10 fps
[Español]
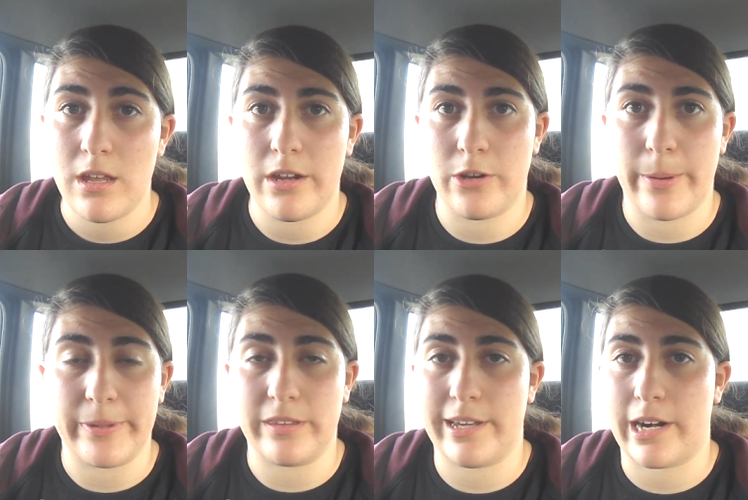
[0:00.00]
y no me
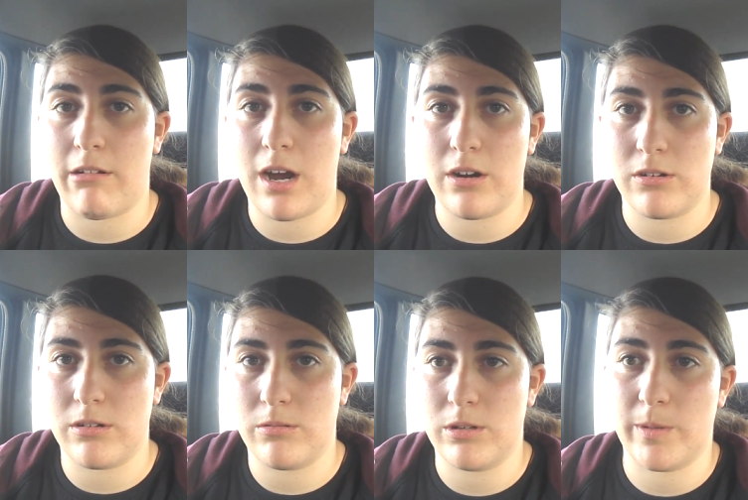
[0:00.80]
apetecía grabar
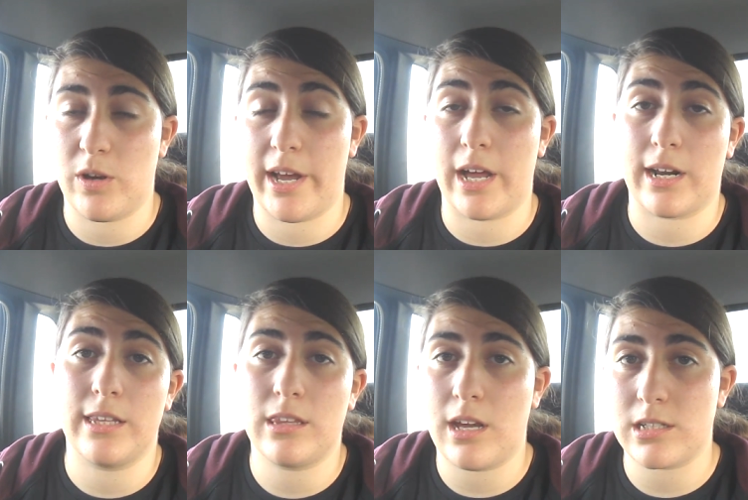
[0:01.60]
o, bueno, me dolía la
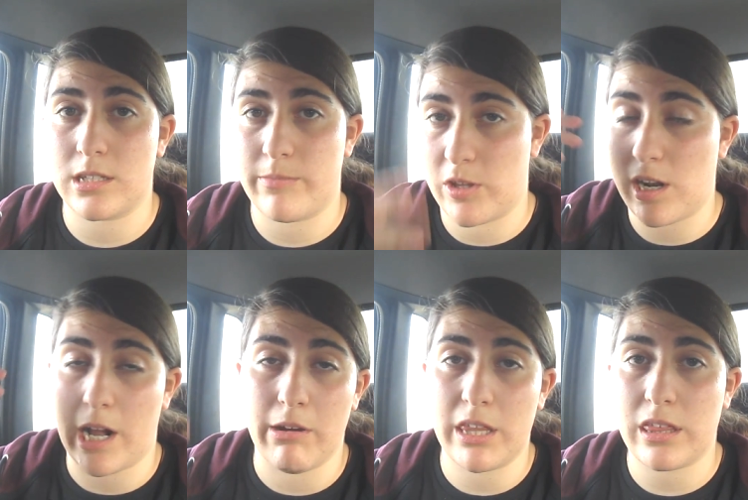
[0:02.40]
garganta, me dolía la
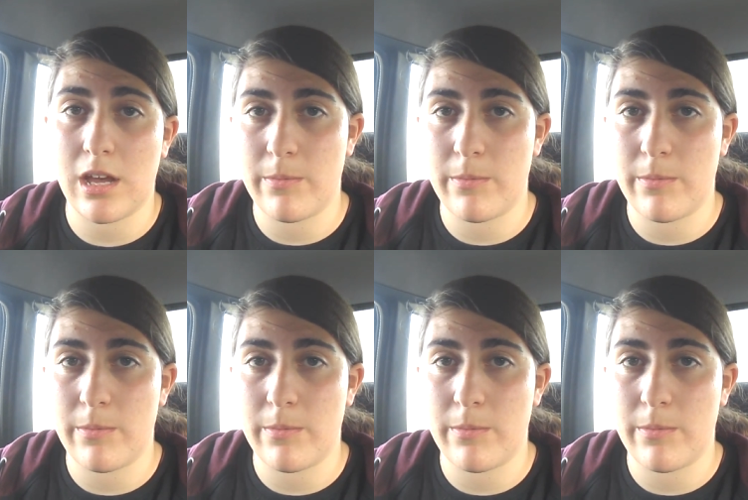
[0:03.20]
cabeza,